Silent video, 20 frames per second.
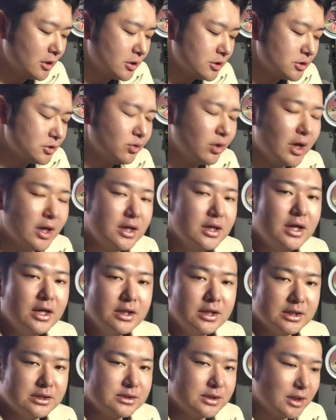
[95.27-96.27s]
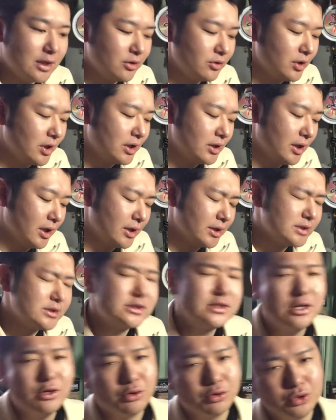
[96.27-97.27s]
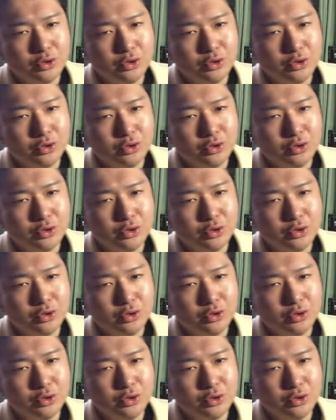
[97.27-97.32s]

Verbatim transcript: その限られた時間の中で質なの、